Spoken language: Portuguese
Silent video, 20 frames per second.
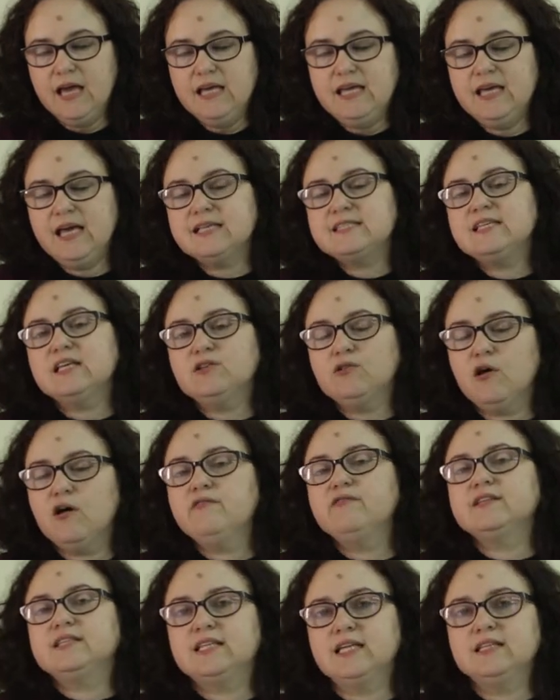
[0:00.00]
E essa
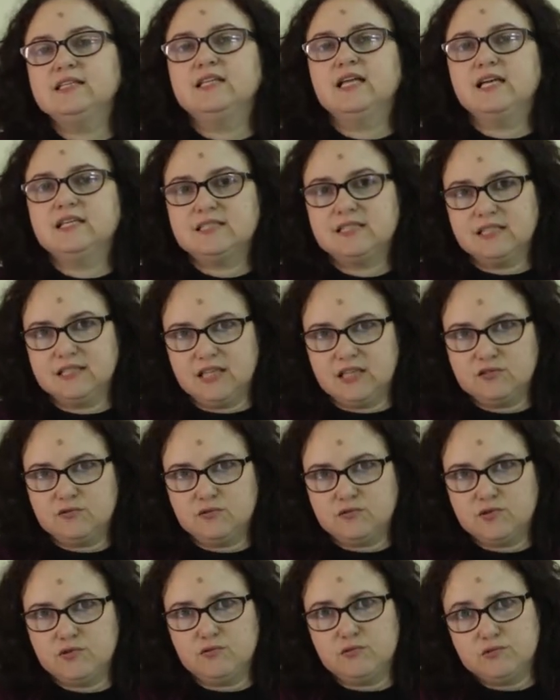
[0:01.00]
nova tendência da
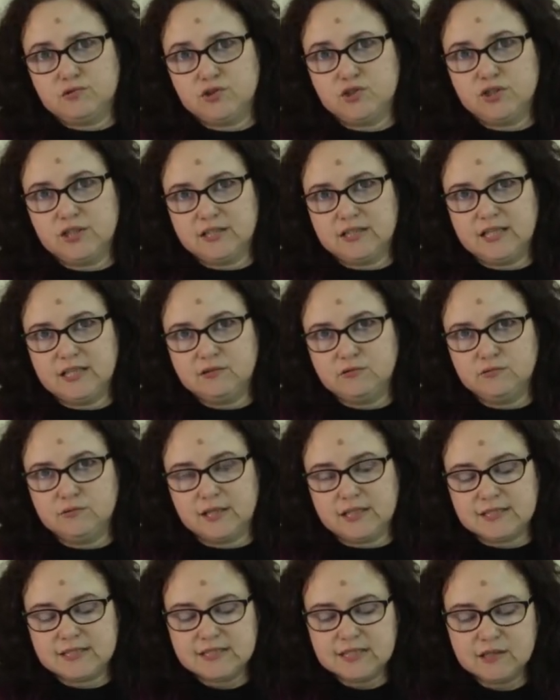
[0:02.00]
sociologia da
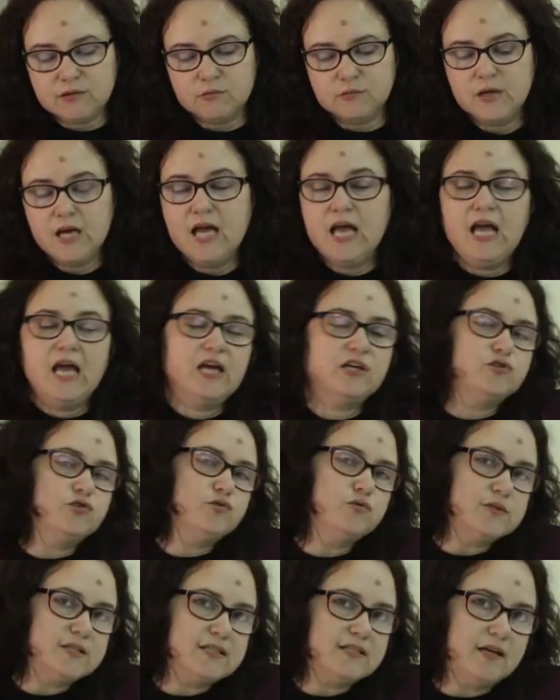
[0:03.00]
educação é
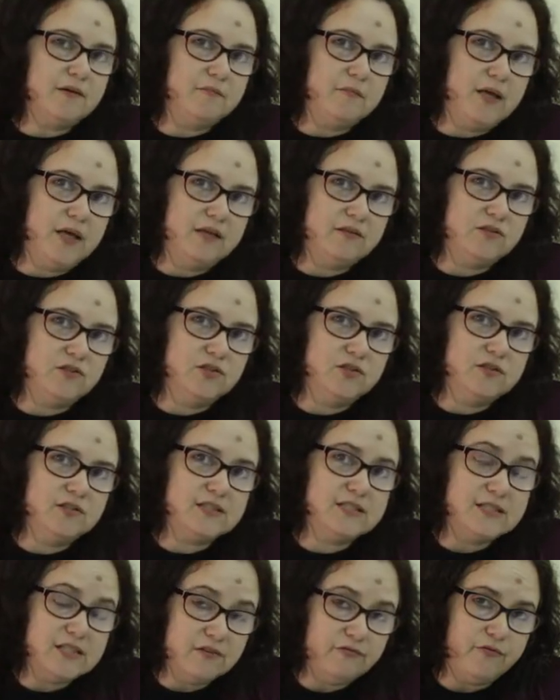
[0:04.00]
justamente
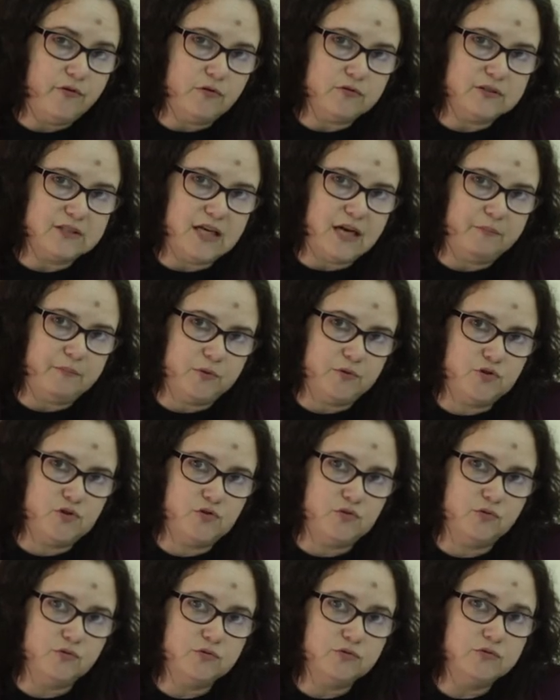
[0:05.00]
se voltar para o
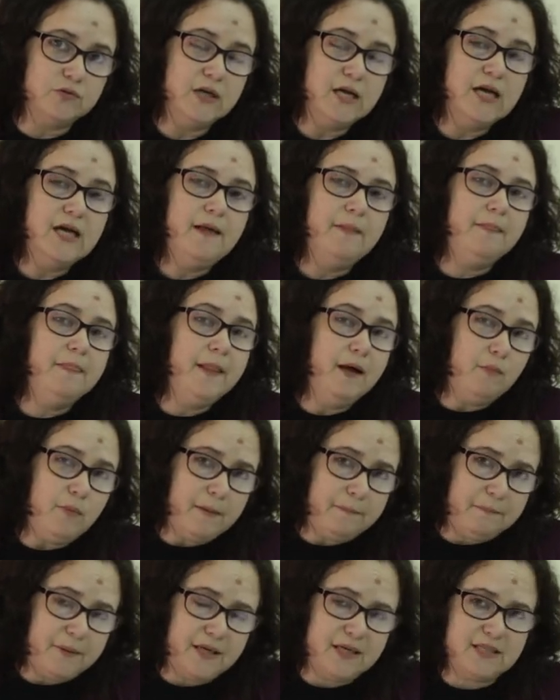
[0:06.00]
estudo não
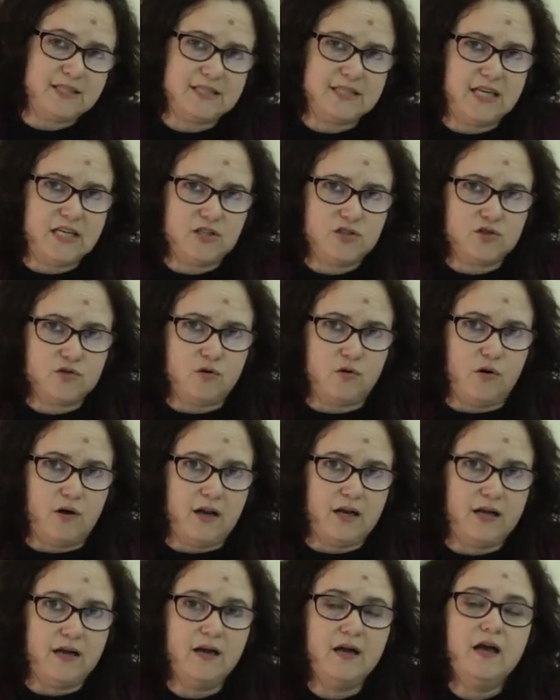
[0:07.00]
apenas da
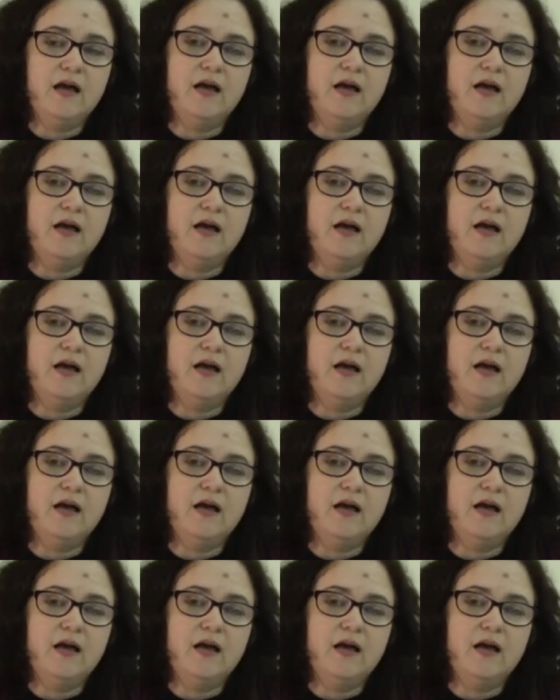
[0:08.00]
escola,